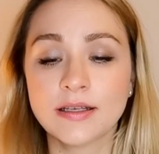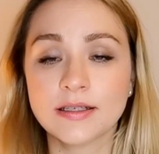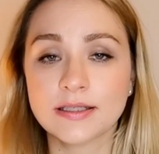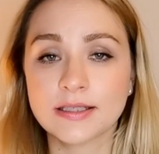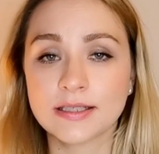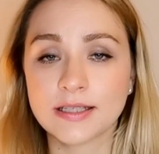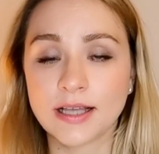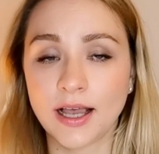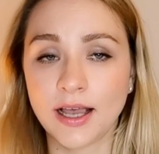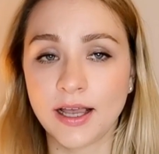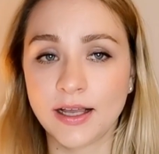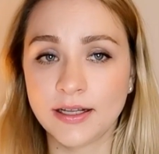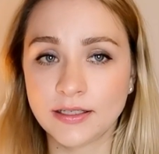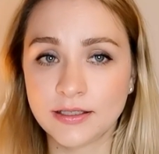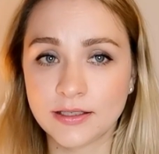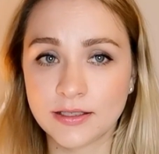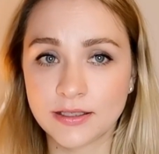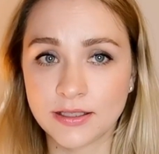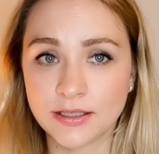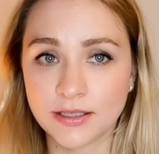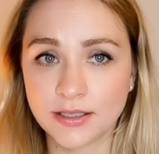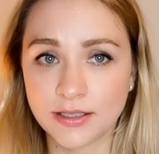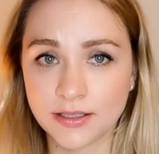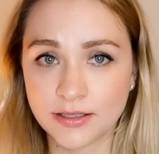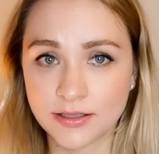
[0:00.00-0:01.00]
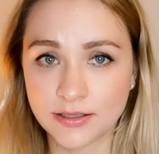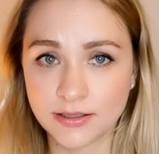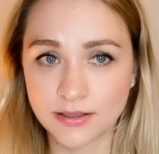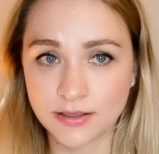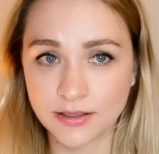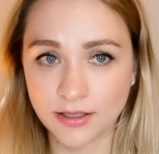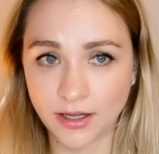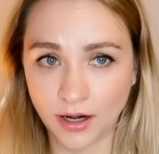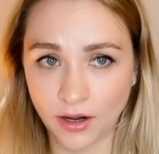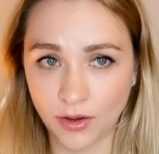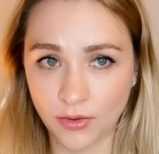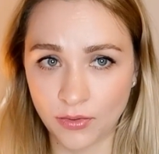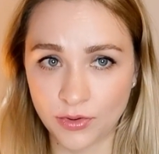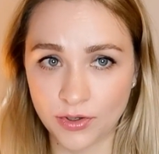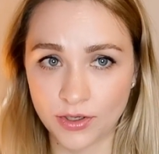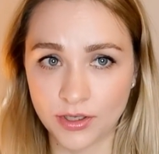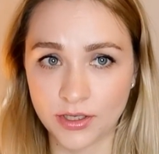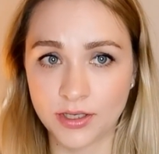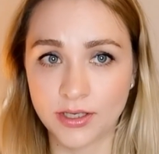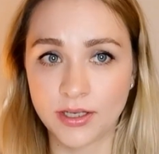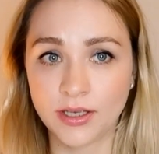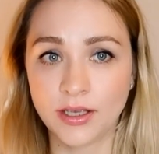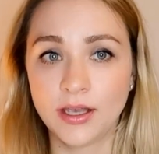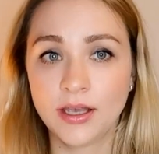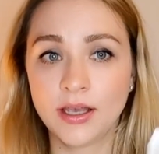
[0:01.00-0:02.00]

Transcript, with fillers: Seid nicht traurig,